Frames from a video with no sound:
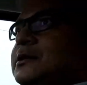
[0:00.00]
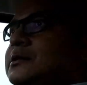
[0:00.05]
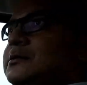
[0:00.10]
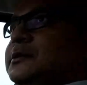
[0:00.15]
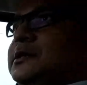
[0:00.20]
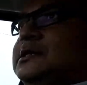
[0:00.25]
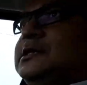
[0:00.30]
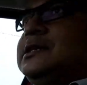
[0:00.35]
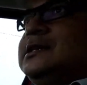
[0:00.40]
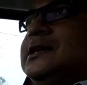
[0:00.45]
বেরোতে
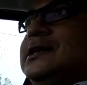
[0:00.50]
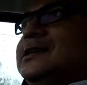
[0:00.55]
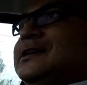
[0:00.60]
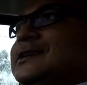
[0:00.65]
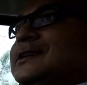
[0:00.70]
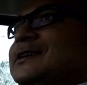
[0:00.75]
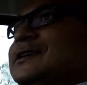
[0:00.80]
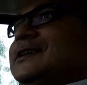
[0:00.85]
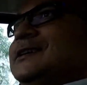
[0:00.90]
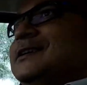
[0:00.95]
পারছি না
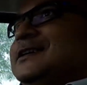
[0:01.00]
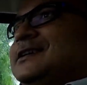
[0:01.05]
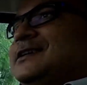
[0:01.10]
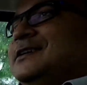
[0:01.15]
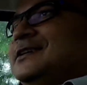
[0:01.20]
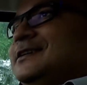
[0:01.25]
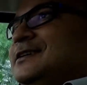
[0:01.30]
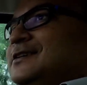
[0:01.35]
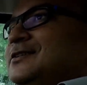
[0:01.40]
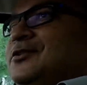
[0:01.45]

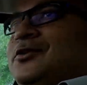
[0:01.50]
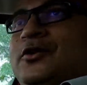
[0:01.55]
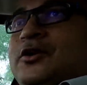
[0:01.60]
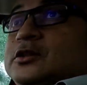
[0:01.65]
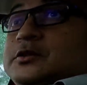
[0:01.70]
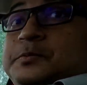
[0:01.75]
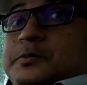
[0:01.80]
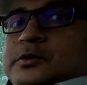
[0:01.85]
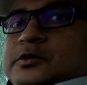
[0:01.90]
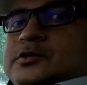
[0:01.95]

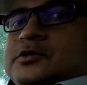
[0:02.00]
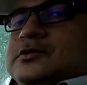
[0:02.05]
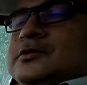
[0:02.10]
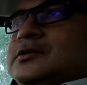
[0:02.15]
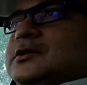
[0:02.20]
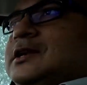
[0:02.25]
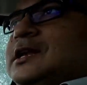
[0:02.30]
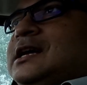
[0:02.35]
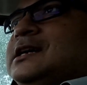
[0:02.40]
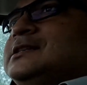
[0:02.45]
অদ্ভুত
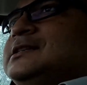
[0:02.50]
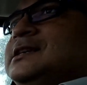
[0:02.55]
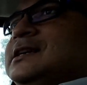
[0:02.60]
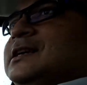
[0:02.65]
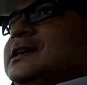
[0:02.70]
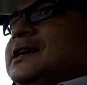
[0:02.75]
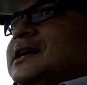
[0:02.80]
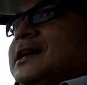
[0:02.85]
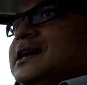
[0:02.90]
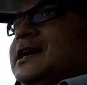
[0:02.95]
সুন্দর লাগছে
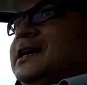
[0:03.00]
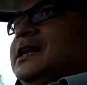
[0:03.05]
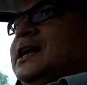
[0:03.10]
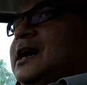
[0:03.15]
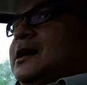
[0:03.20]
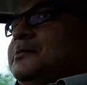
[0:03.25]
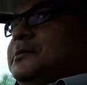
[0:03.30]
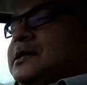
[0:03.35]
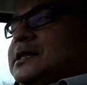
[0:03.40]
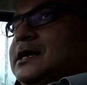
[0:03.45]
এটা
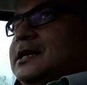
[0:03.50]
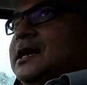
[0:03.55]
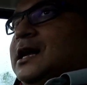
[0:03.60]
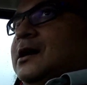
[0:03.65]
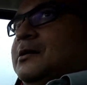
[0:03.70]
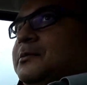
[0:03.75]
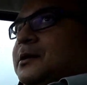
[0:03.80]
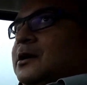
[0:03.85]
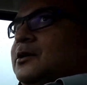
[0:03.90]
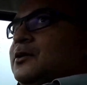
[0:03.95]
আমাদের
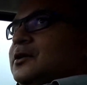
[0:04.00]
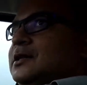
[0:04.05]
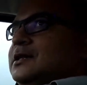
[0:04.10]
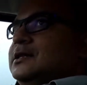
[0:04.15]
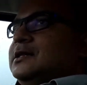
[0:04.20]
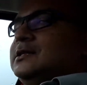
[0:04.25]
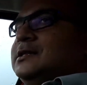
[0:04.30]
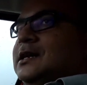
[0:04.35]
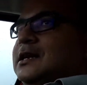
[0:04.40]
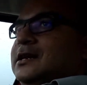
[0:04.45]
আমার
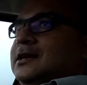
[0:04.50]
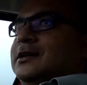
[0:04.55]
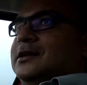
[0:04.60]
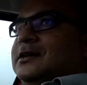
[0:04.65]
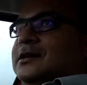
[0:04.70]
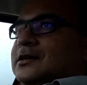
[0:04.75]
অনিন্দিতার